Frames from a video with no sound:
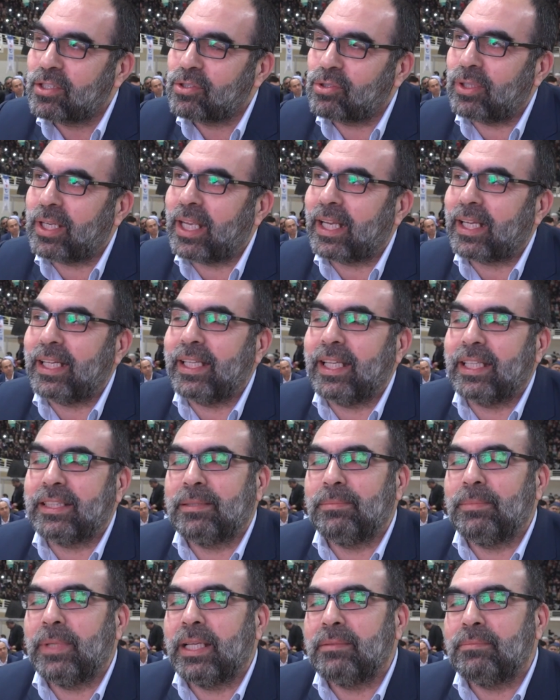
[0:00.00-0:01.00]
sürekli
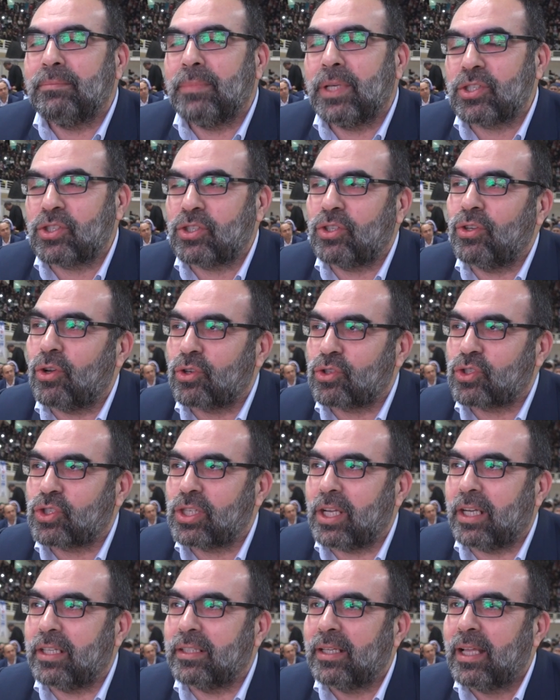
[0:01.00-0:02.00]
yetimlerin başını
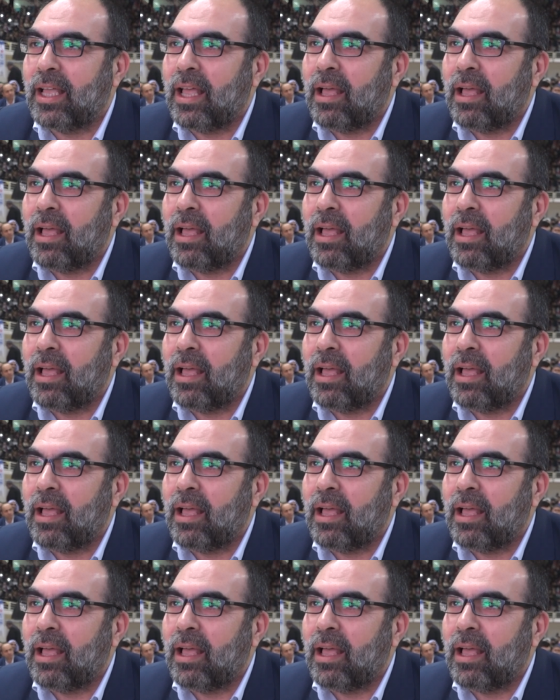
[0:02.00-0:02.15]
okşayan,